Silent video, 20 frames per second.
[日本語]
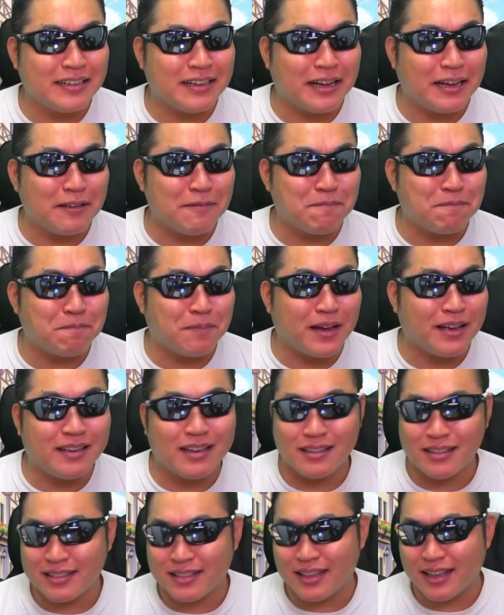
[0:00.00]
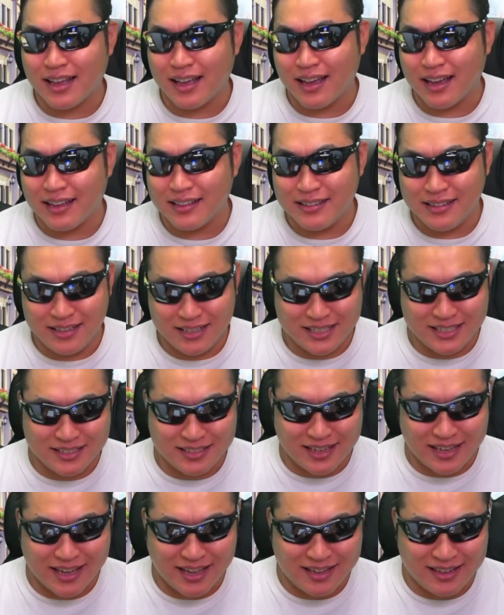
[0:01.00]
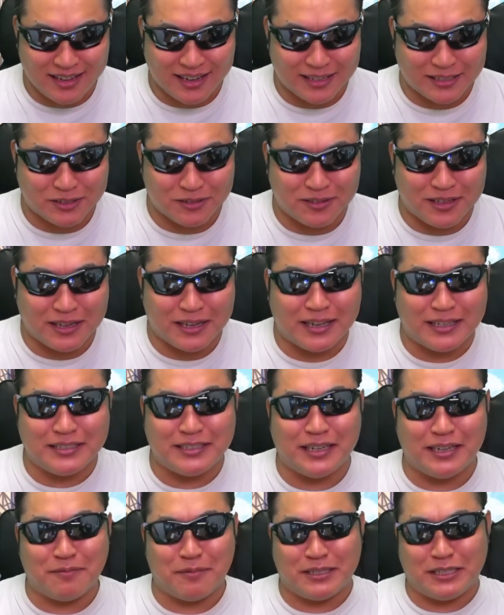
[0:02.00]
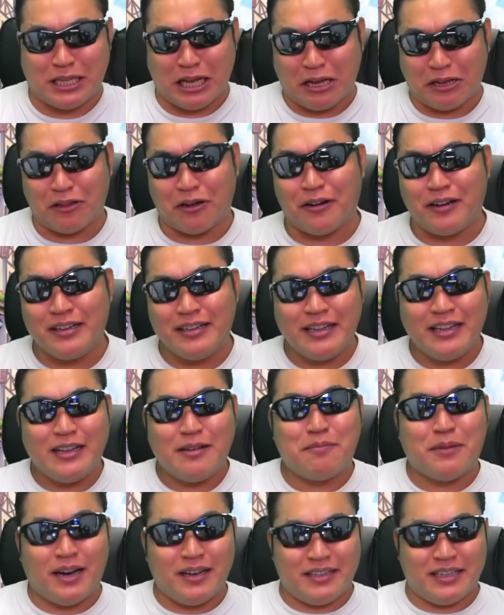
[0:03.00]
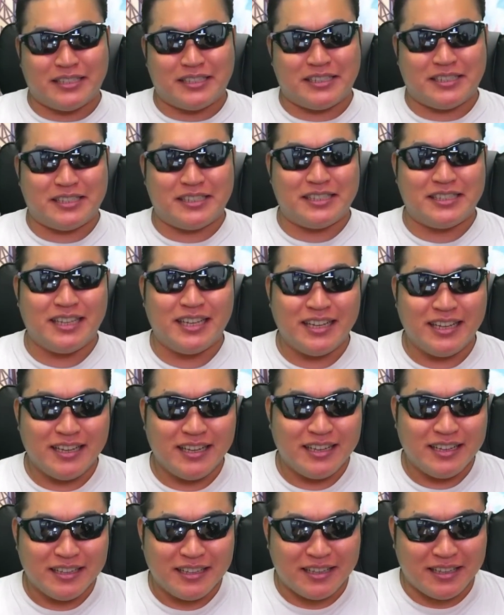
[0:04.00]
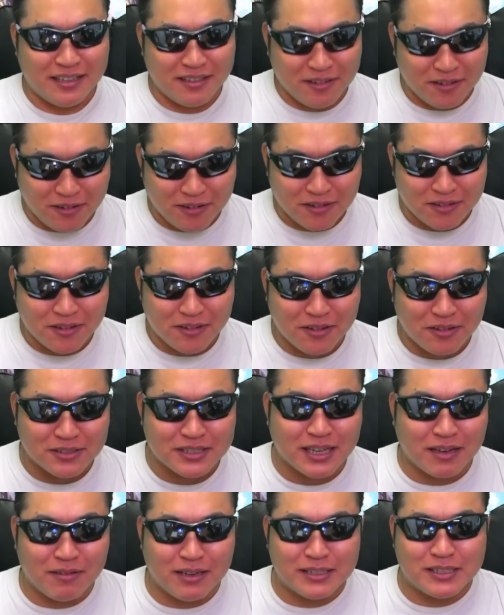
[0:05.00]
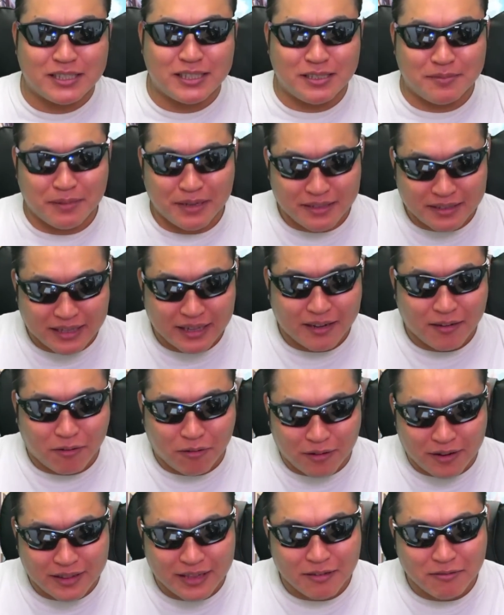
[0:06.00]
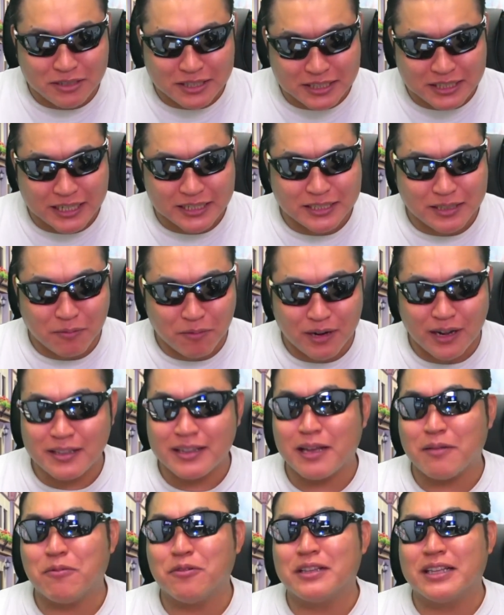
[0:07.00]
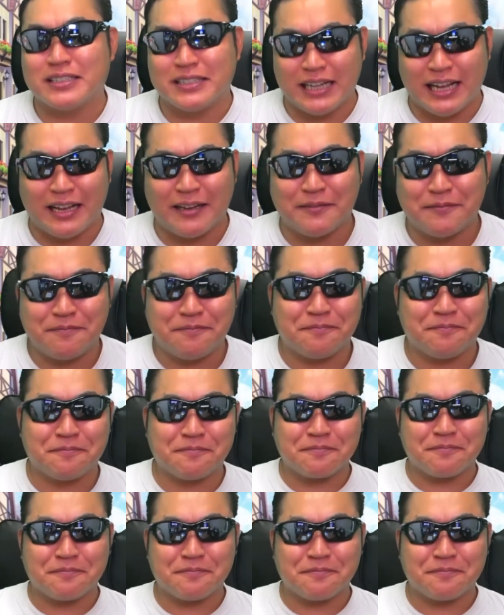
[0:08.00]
金がいっぱいあって、虹に変化しそうな感じありましたけど、まあいいです。昨日の良さはすべてこれで打ち消してもらいたいもんですね。